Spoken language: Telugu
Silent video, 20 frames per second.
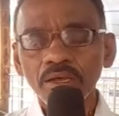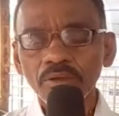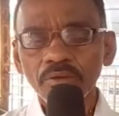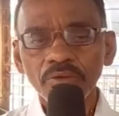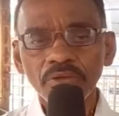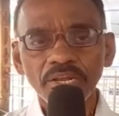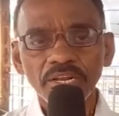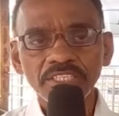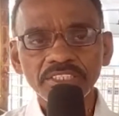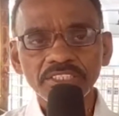
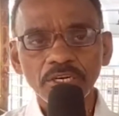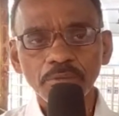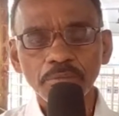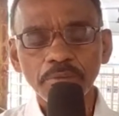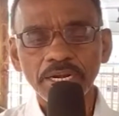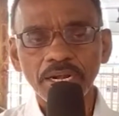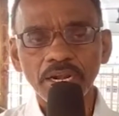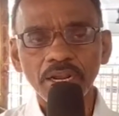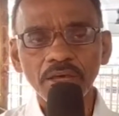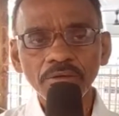వీరాసరం
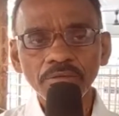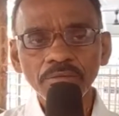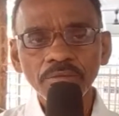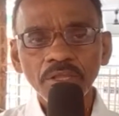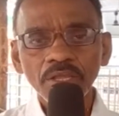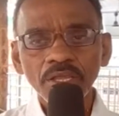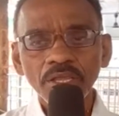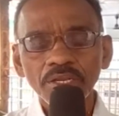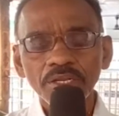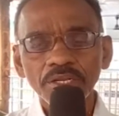మండలం
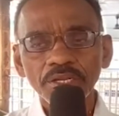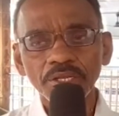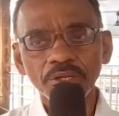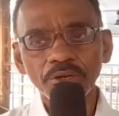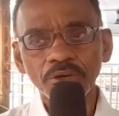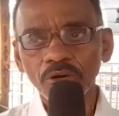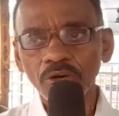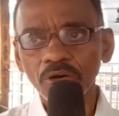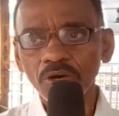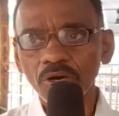నేను
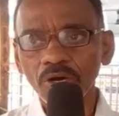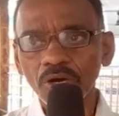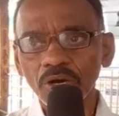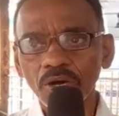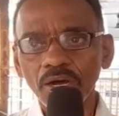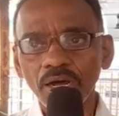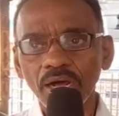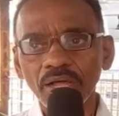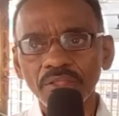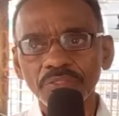
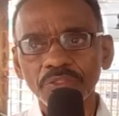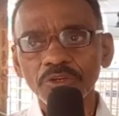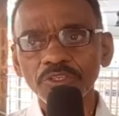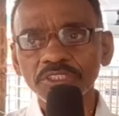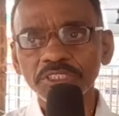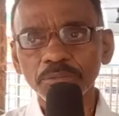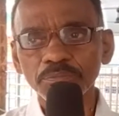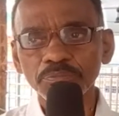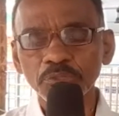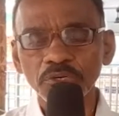అందరూ
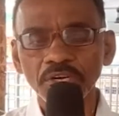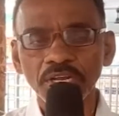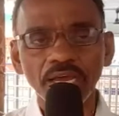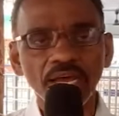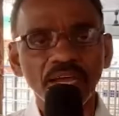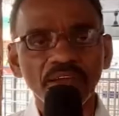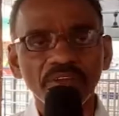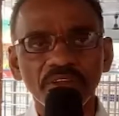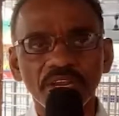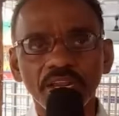చెప్తుండగా
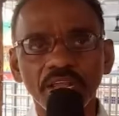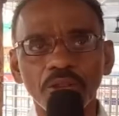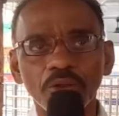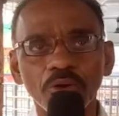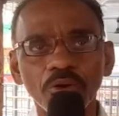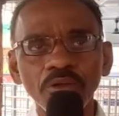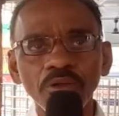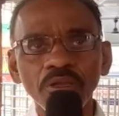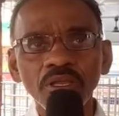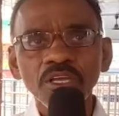విన్నాను
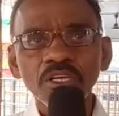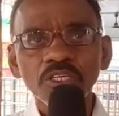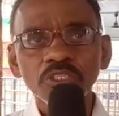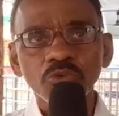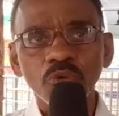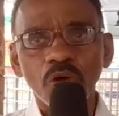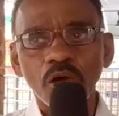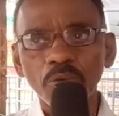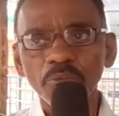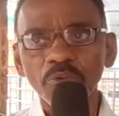
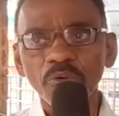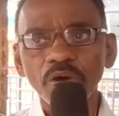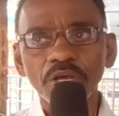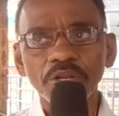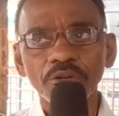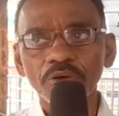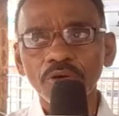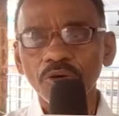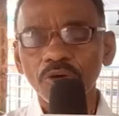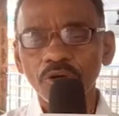
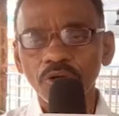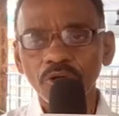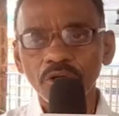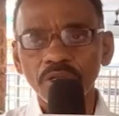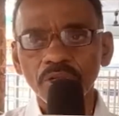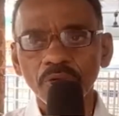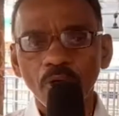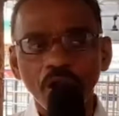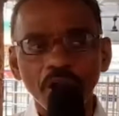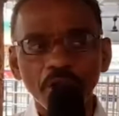స్వామివారు ఈ
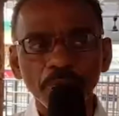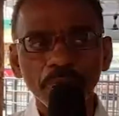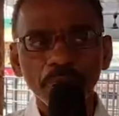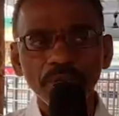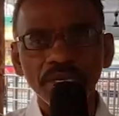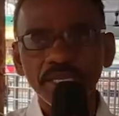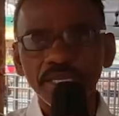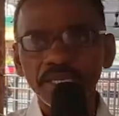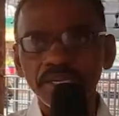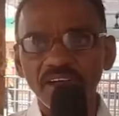
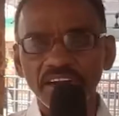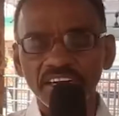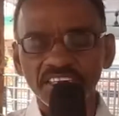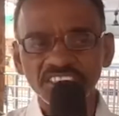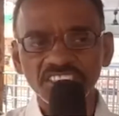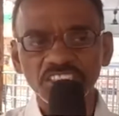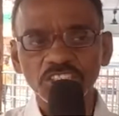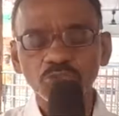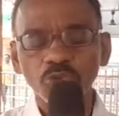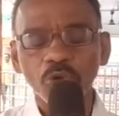వాడపల్లి
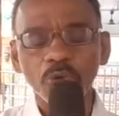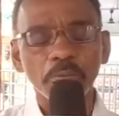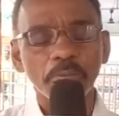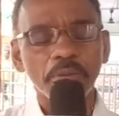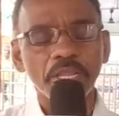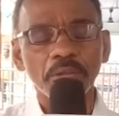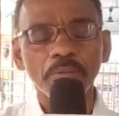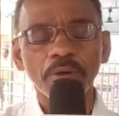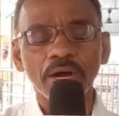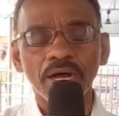వెంకటేశ్వర స్వామి
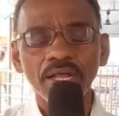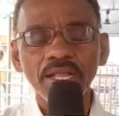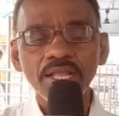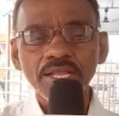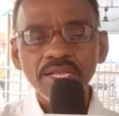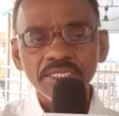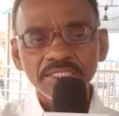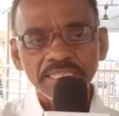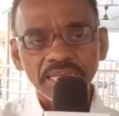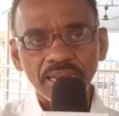మహిమ
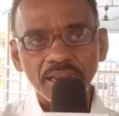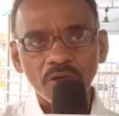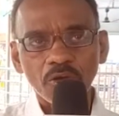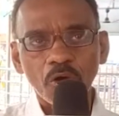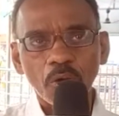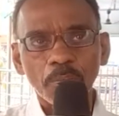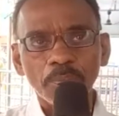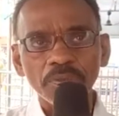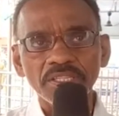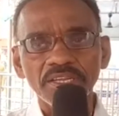చాలా
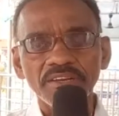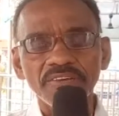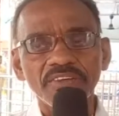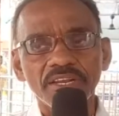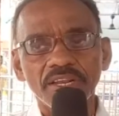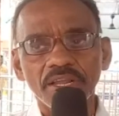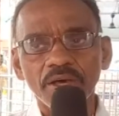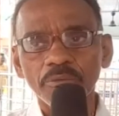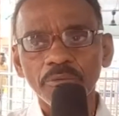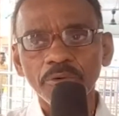గొప్పదని
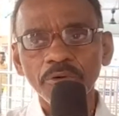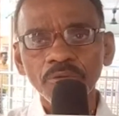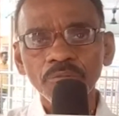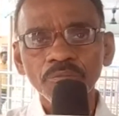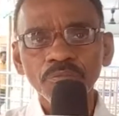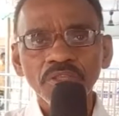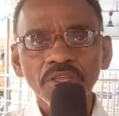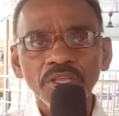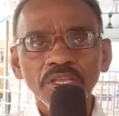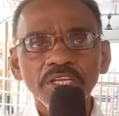విన్నాము
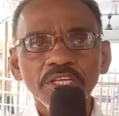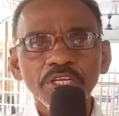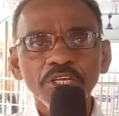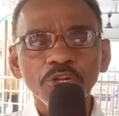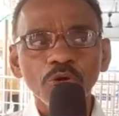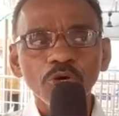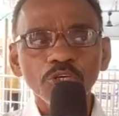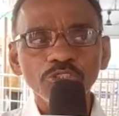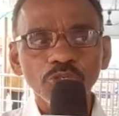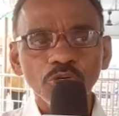
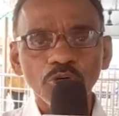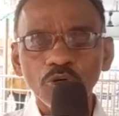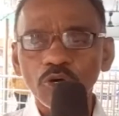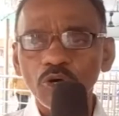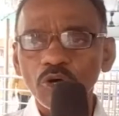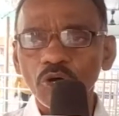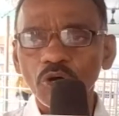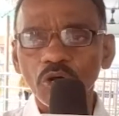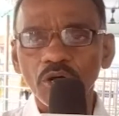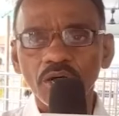ఈరోజు
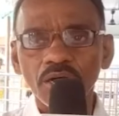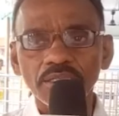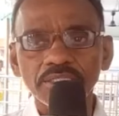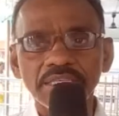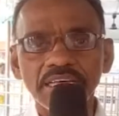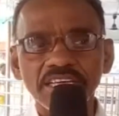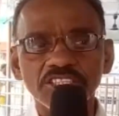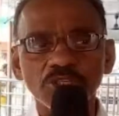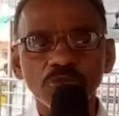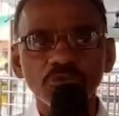
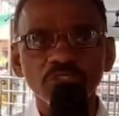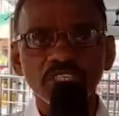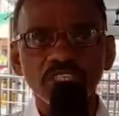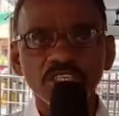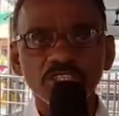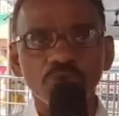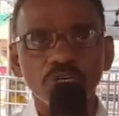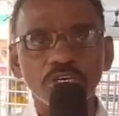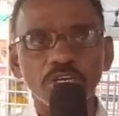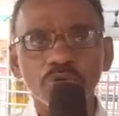దర్శనం
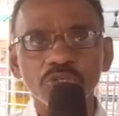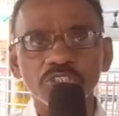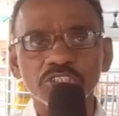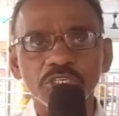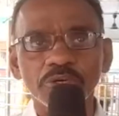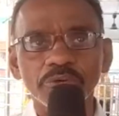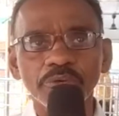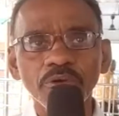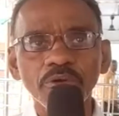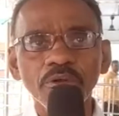చేసుకుంటూ
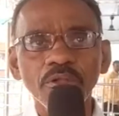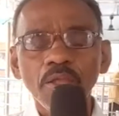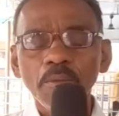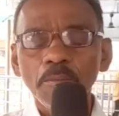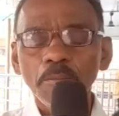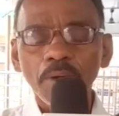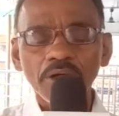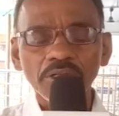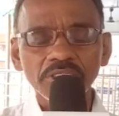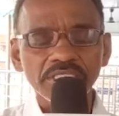వచ్చాము
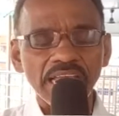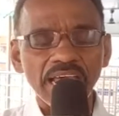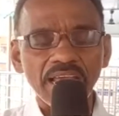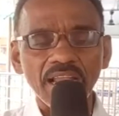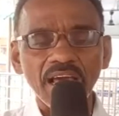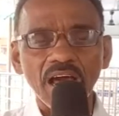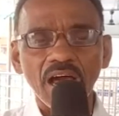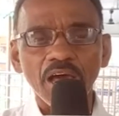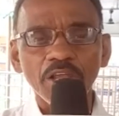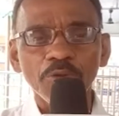మాకు చాలా
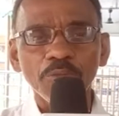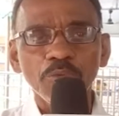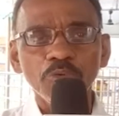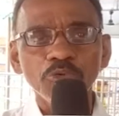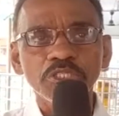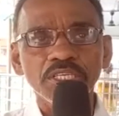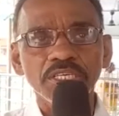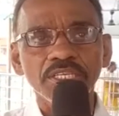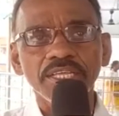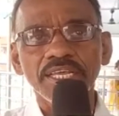
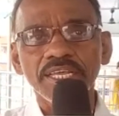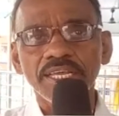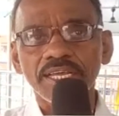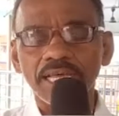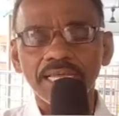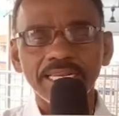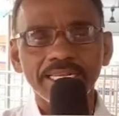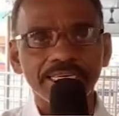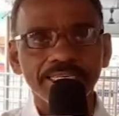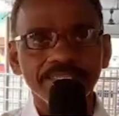అనుభూతి
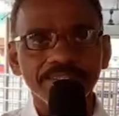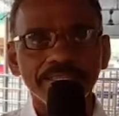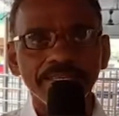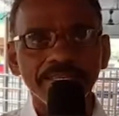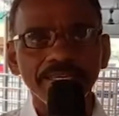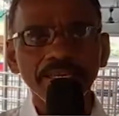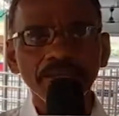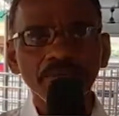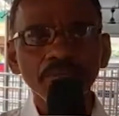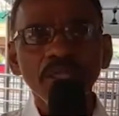కలిగింది
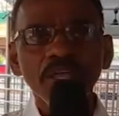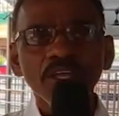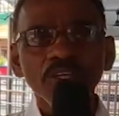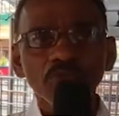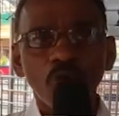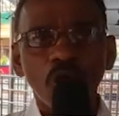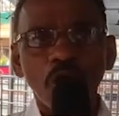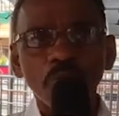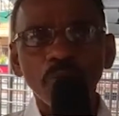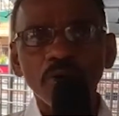
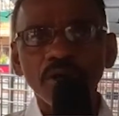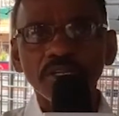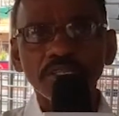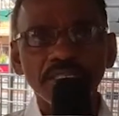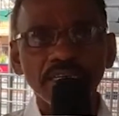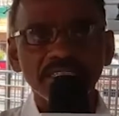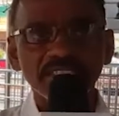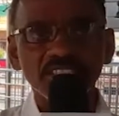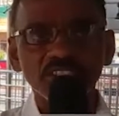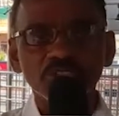స్వామివారిని
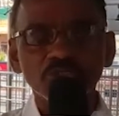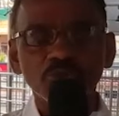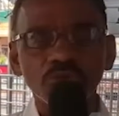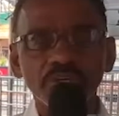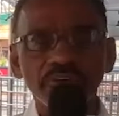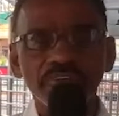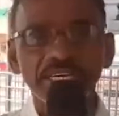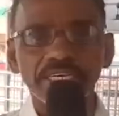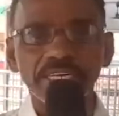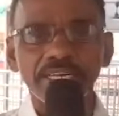దర్శించుకున్న
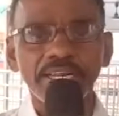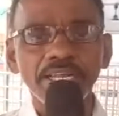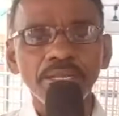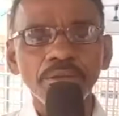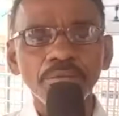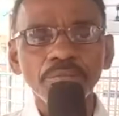వెంటనే